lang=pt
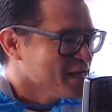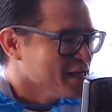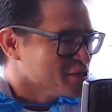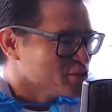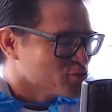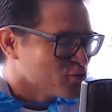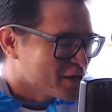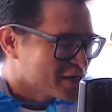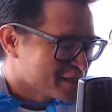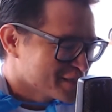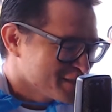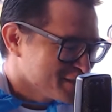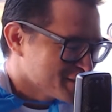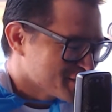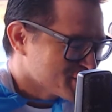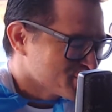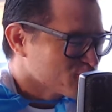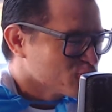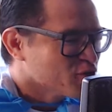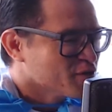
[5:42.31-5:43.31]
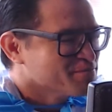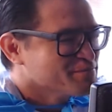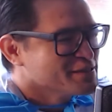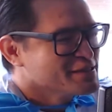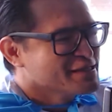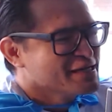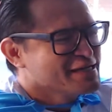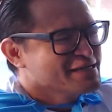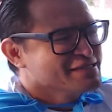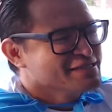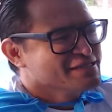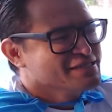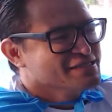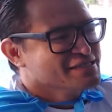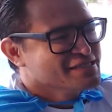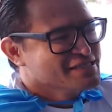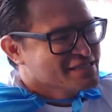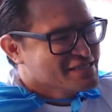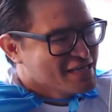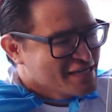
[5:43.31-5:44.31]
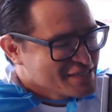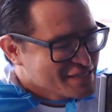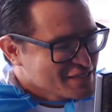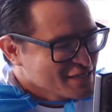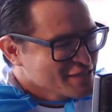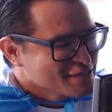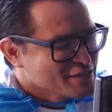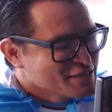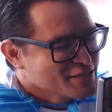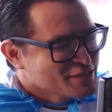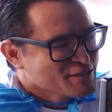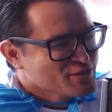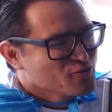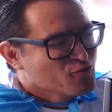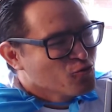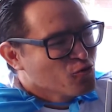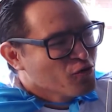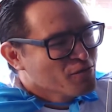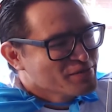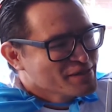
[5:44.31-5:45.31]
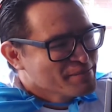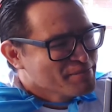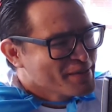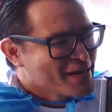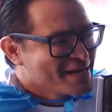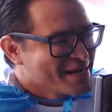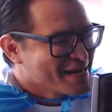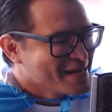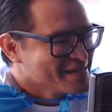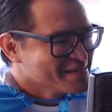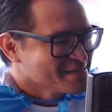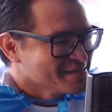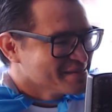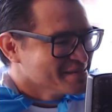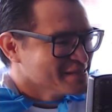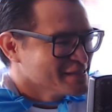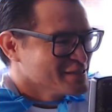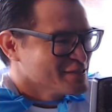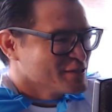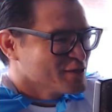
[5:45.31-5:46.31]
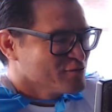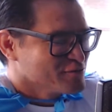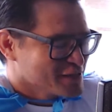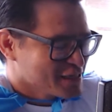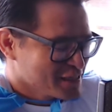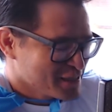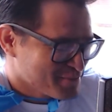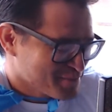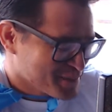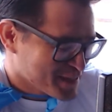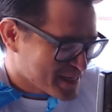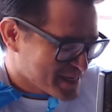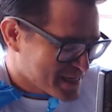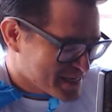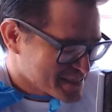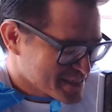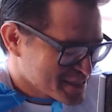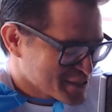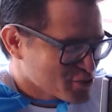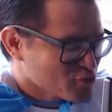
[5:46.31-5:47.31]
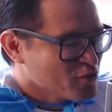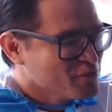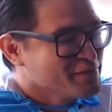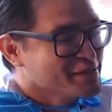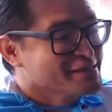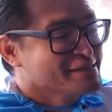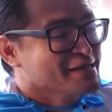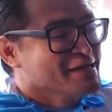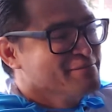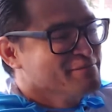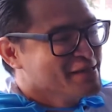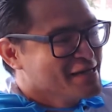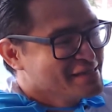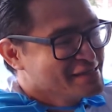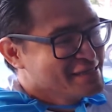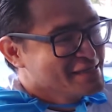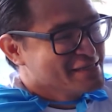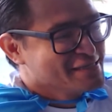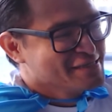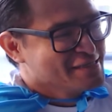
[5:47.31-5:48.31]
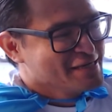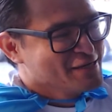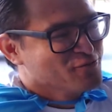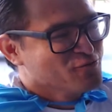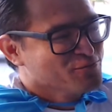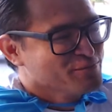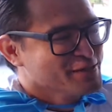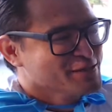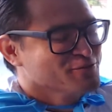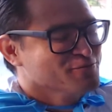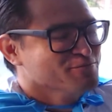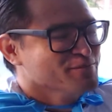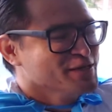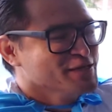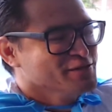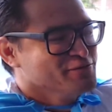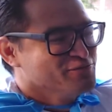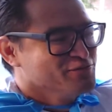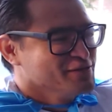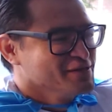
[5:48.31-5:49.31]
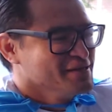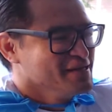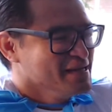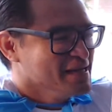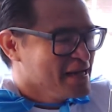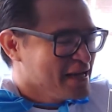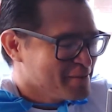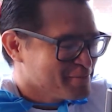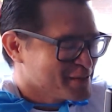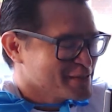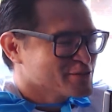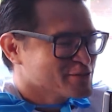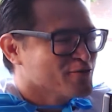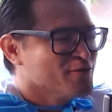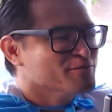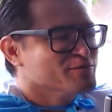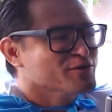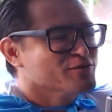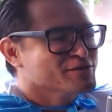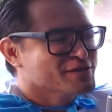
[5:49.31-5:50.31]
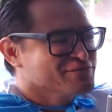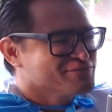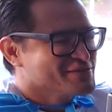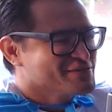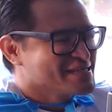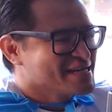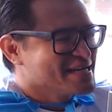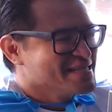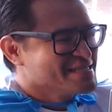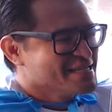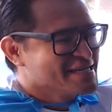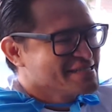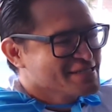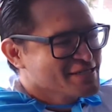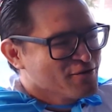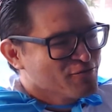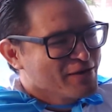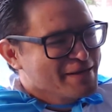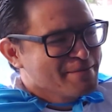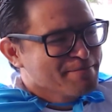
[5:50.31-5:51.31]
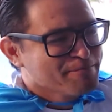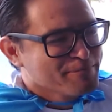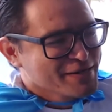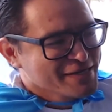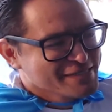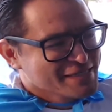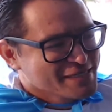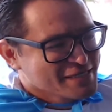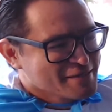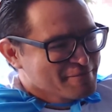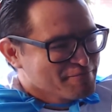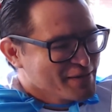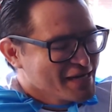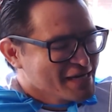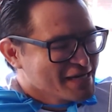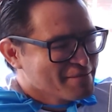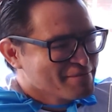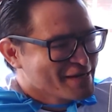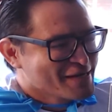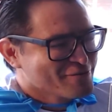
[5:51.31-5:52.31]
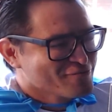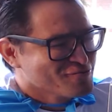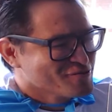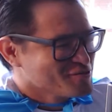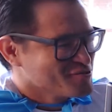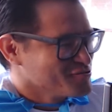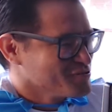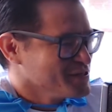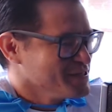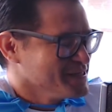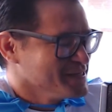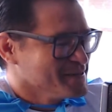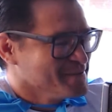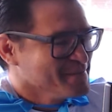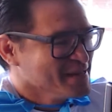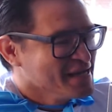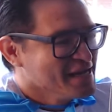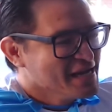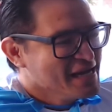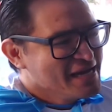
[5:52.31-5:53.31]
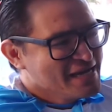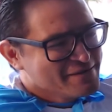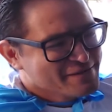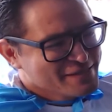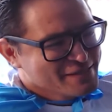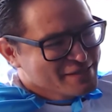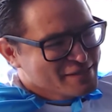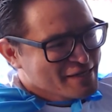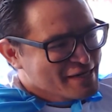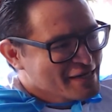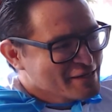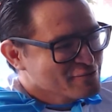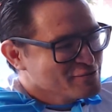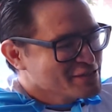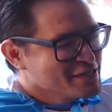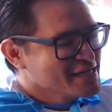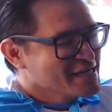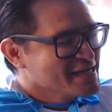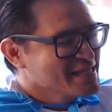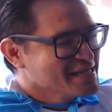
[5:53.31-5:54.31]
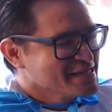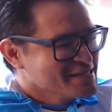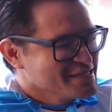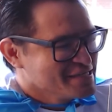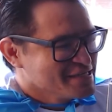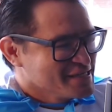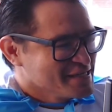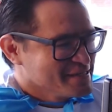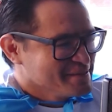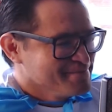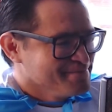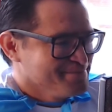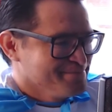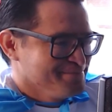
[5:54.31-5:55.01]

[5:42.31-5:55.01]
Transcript: Só é que em Sinop tem 65 obras paradas. Então tem que pegar essas obras e terminar. Tem que ter começo, meio e fim. Mas como não tem fiscalização, a empresa que pega para construir entrega o dia que ela quiser.